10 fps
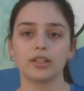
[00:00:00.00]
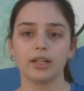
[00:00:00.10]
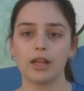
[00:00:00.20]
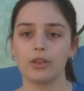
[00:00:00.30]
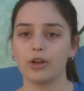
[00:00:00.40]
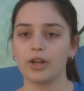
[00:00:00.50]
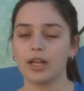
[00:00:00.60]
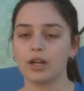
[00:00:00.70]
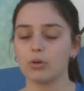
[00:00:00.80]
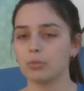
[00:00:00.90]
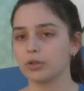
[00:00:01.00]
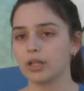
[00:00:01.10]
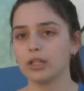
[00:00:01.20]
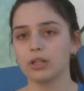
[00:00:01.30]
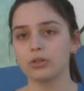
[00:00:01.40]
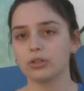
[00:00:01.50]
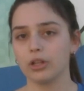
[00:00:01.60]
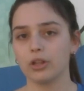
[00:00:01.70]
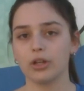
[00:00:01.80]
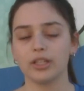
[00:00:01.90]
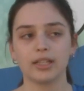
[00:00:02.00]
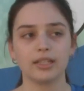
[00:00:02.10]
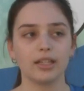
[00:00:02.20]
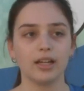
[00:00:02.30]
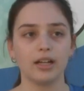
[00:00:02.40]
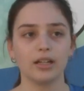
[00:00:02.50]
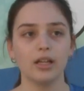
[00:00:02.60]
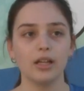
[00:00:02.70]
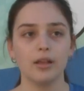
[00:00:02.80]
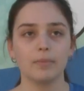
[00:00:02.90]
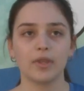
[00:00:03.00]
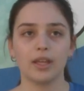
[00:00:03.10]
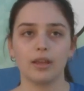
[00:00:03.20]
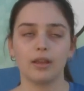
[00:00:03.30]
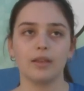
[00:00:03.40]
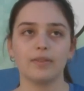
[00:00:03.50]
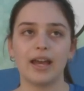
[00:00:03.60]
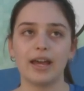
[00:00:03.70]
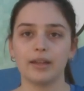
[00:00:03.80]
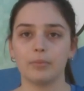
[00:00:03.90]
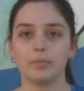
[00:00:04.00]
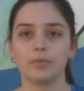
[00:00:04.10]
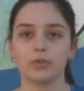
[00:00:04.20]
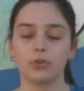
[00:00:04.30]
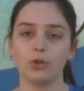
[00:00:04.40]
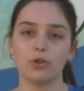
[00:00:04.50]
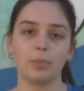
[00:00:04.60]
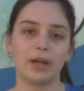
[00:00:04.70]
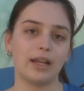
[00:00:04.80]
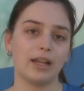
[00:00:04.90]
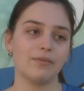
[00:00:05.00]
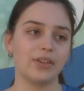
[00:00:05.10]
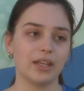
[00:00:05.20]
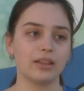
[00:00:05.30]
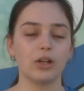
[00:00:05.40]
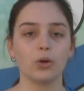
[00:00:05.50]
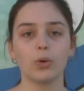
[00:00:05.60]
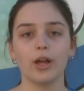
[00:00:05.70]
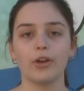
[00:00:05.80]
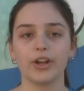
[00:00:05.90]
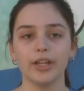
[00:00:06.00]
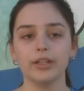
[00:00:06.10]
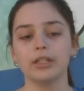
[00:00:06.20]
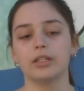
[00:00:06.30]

entrenadores, el cuerpo técnico, todos intentan dar todo para el bien de los jugadores.